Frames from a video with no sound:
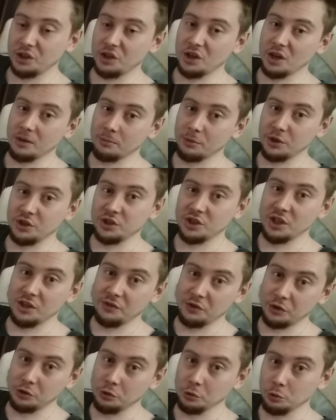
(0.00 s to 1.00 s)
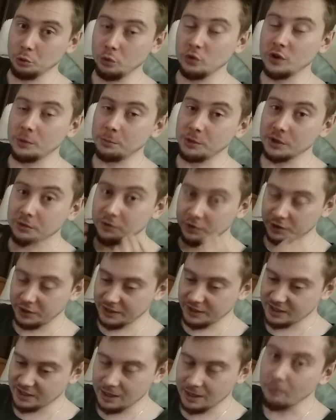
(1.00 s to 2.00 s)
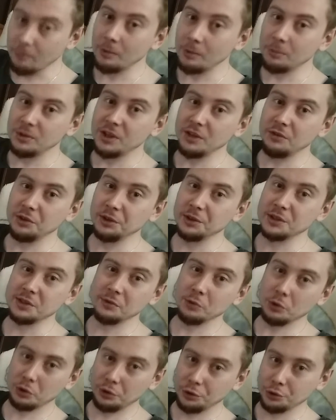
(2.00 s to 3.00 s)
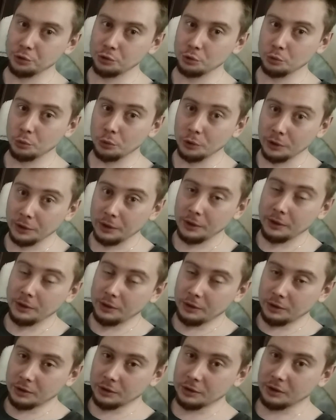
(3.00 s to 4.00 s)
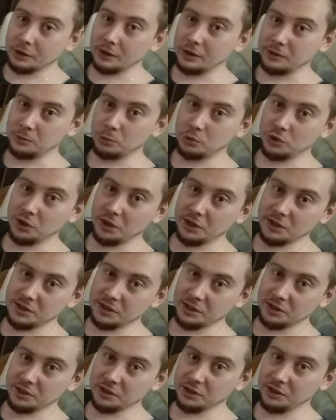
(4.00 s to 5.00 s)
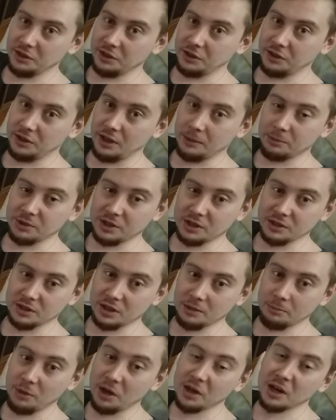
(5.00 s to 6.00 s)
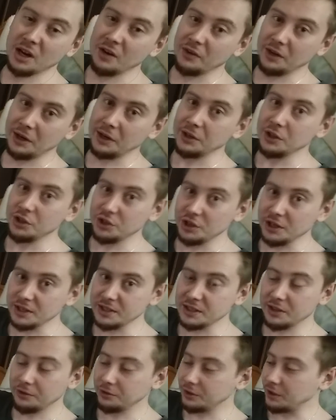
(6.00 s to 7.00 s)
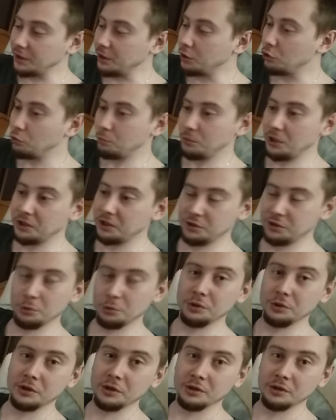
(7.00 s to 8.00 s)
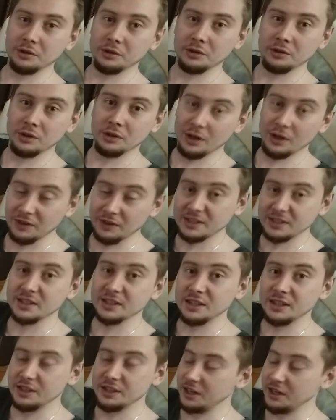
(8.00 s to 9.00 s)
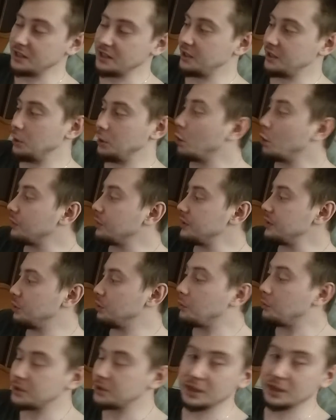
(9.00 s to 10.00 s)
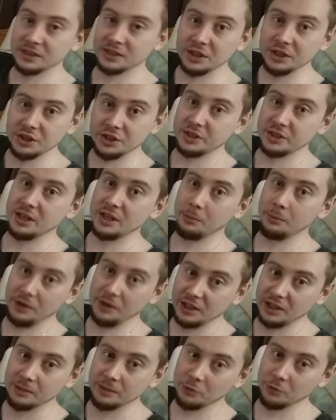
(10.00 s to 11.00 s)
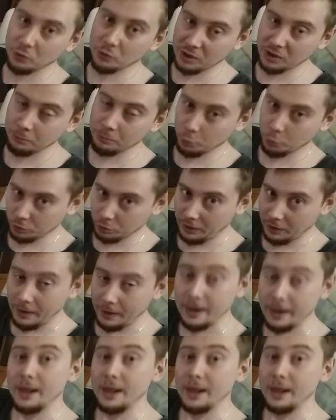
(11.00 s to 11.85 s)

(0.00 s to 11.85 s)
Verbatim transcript: необычное видео. Ну, во-первых, я сам объявил свое лицо, а, случается это, я бы сказал, мягко говоря, нечасто. А во-вторых, у меня для сегодня для вас интересная новость, новость, касающаяся апгрейда моего компьютера.